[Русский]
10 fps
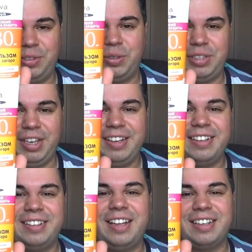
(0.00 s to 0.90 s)
все
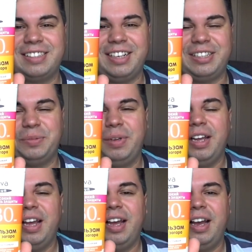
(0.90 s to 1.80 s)
тело, так скажем.
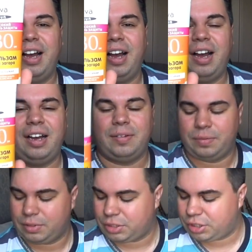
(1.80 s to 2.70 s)
А
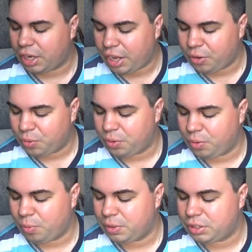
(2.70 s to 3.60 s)
шею,
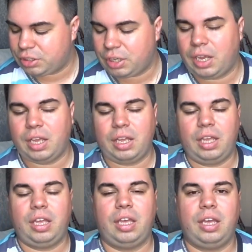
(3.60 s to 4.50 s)
область шеи
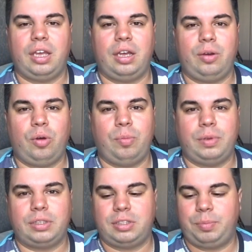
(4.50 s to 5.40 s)
и
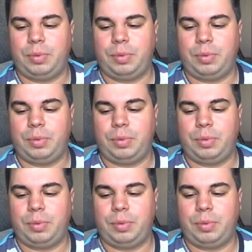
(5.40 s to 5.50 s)
область